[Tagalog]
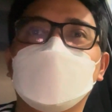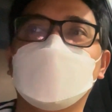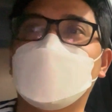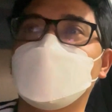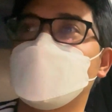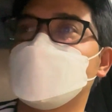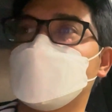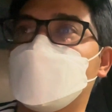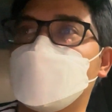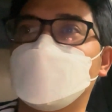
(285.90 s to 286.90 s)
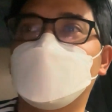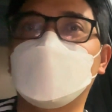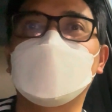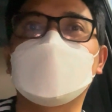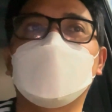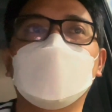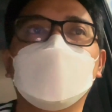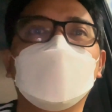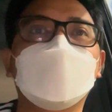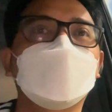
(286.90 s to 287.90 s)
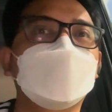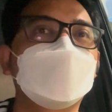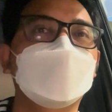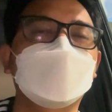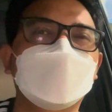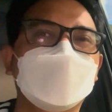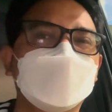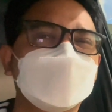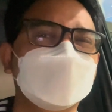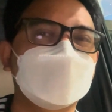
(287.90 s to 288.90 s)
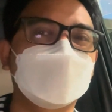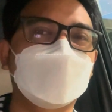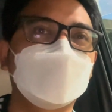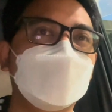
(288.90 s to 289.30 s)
ano din siya ng ano Phoenix Fuel ano